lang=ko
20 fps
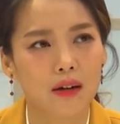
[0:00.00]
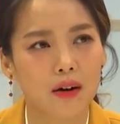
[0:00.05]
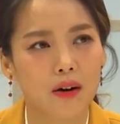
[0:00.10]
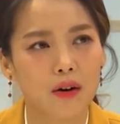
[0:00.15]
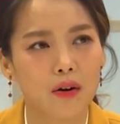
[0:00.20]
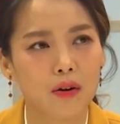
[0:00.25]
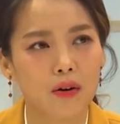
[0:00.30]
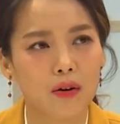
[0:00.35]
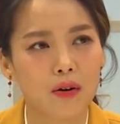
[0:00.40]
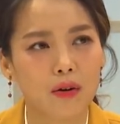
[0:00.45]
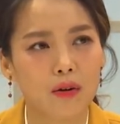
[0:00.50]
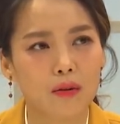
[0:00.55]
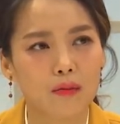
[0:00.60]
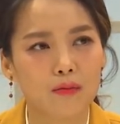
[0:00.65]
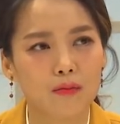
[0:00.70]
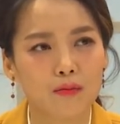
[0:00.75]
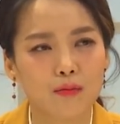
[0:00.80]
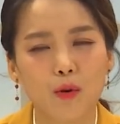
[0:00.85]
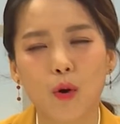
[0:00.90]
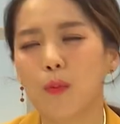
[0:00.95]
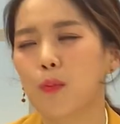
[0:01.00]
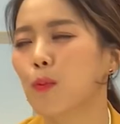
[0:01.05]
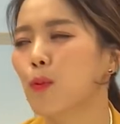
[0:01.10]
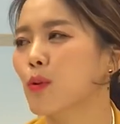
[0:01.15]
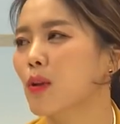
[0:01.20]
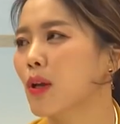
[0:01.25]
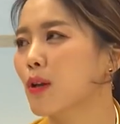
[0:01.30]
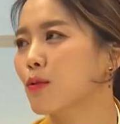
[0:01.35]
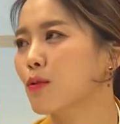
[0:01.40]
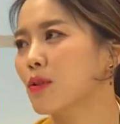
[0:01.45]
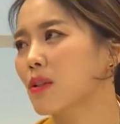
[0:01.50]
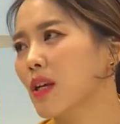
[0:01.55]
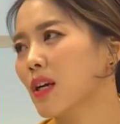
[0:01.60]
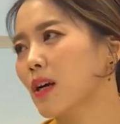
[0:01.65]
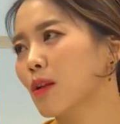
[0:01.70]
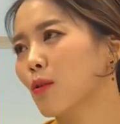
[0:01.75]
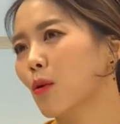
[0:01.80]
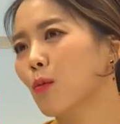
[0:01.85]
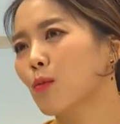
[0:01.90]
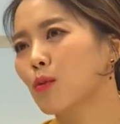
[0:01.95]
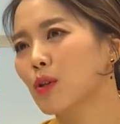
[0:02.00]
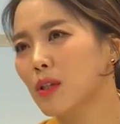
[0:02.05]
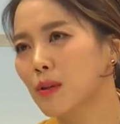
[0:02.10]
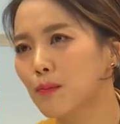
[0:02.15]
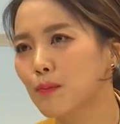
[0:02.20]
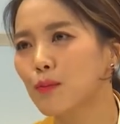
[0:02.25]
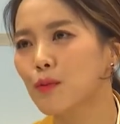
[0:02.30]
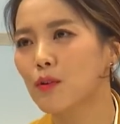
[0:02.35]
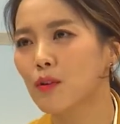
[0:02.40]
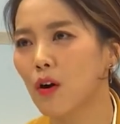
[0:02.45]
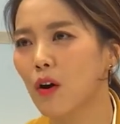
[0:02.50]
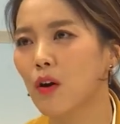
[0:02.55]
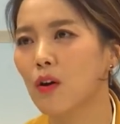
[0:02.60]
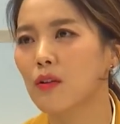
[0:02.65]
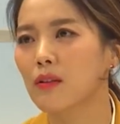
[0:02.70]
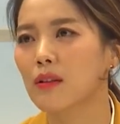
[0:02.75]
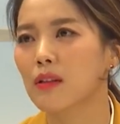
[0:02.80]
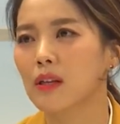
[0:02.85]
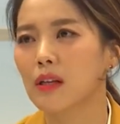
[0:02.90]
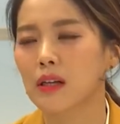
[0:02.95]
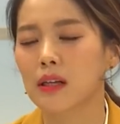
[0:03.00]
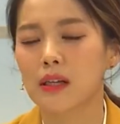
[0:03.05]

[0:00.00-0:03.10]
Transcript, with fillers: 어, 무엇보다도 제가 너무 기쁜 건